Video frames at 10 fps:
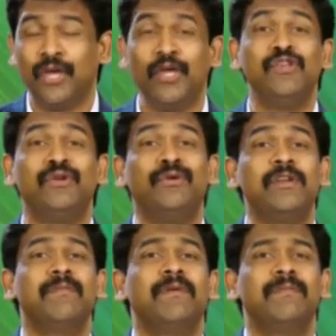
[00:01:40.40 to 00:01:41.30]
యు షుడ్
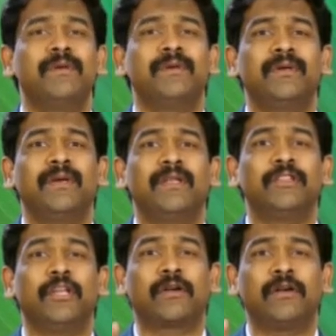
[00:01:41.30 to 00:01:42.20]
రిమెంబర్
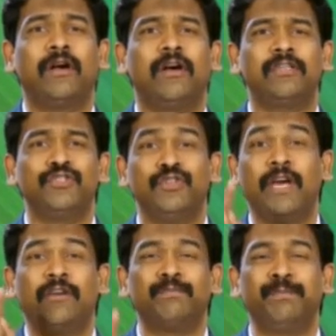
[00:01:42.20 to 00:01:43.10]
ద కాస్ట్ యూ
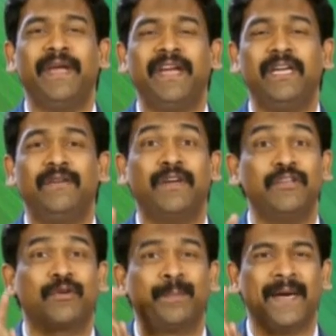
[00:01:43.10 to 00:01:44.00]
హ్యావ్ పేడ్ ఫర్
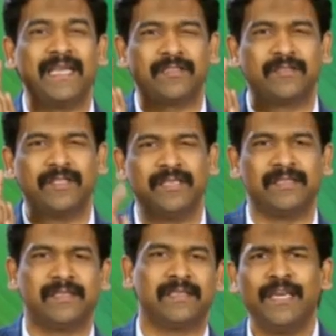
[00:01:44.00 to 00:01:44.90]
యువర్ పాస్ట్
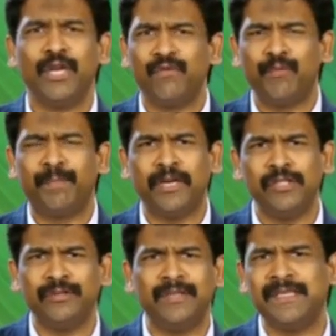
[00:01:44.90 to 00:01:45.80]
సిన్స్ నీవు
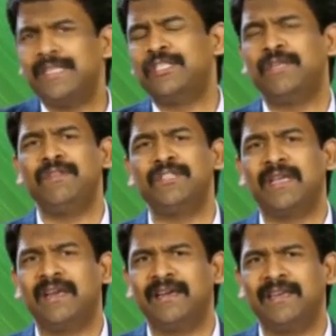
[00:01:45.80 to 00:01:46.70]
పరిశుద్ధంగా
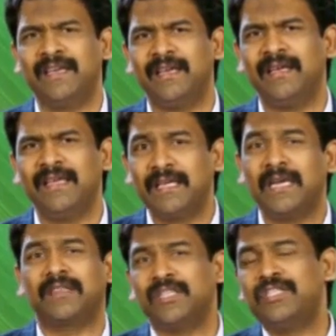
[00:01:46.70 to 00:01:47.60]
జీవించాలంటే
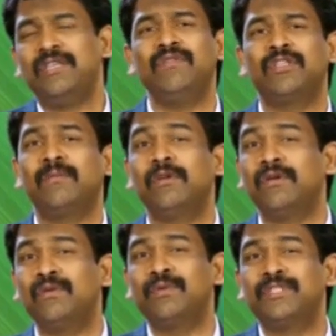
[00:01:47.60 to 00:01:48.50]
గత జీవితంలో
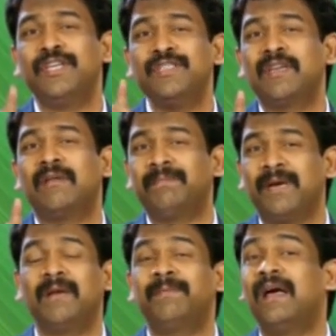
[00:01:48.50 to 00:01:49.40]
నువ్వు చేసిన
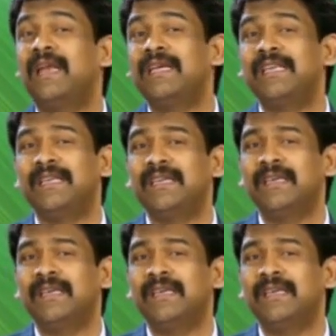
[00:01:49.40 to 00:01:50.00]
పాపాలకి